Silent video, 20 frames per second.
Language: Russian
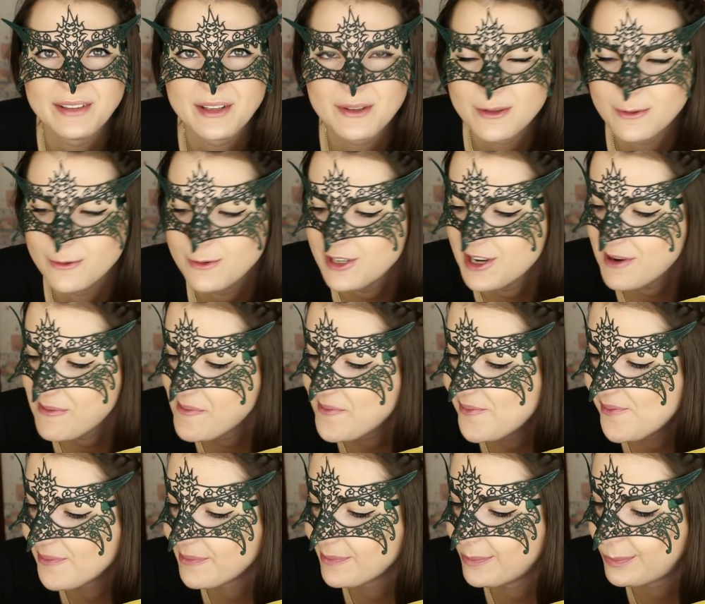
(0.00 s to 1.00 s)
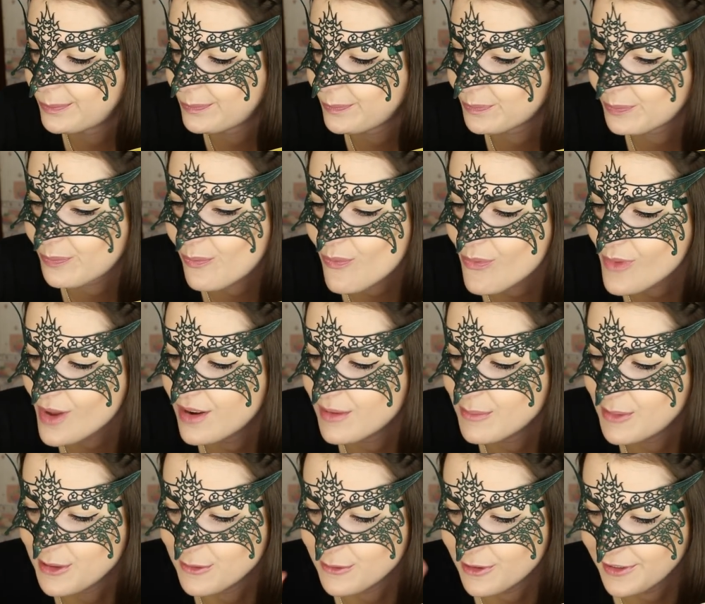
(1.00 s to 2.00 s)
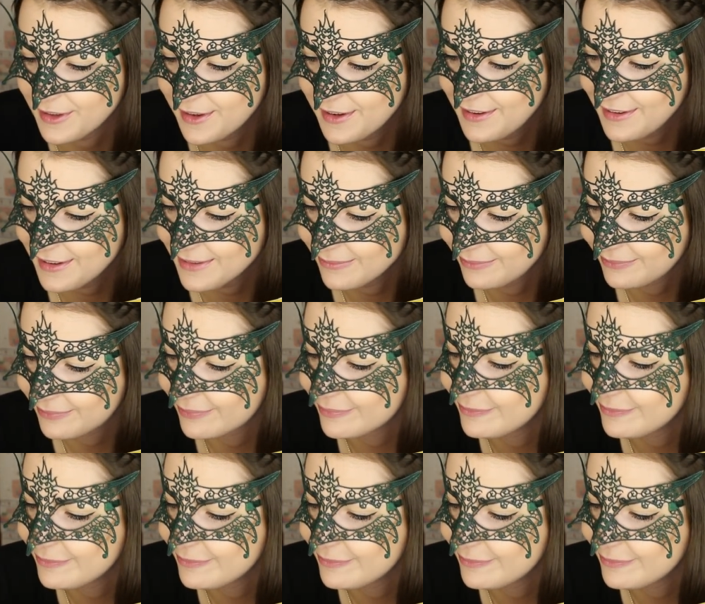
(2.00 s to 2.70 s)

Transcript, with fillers: этот случай. Мои фонарики.